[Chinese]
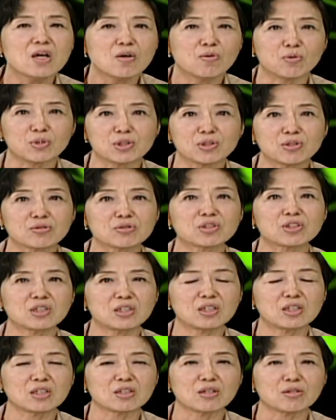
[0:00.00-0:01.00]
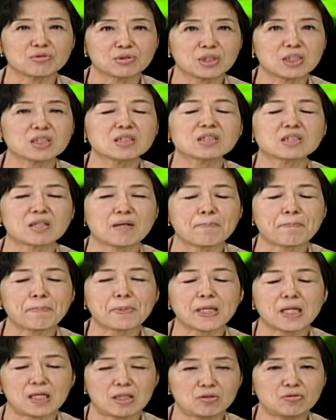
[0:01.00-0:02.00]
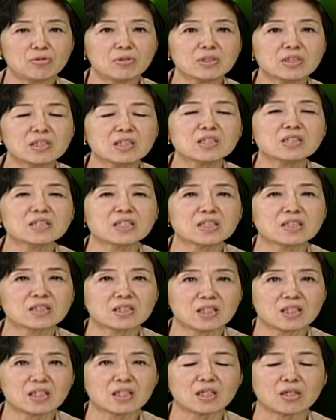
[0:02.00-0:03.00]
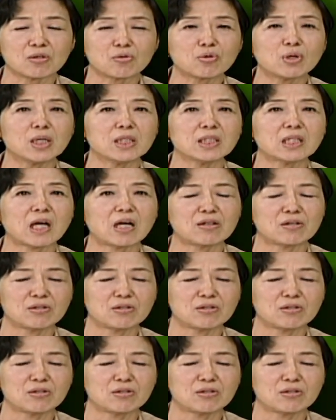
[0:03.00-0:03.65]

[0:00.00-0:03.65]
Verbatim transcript: 我就是有精神病，很多是一些心理困扰，